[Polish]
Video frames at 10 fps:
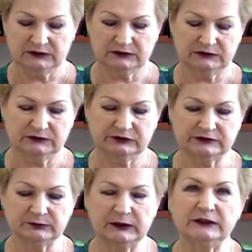e,
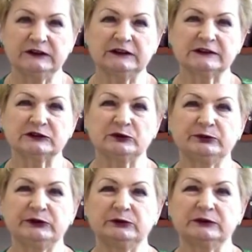te zmiany
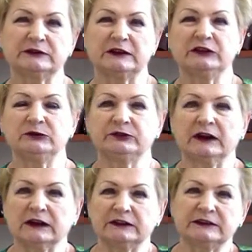nastąpiły, zanim
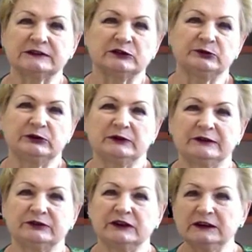taka
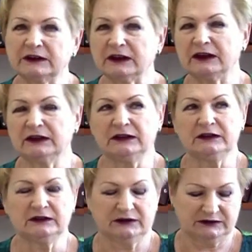nastąpiła wielka
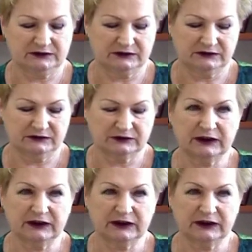e,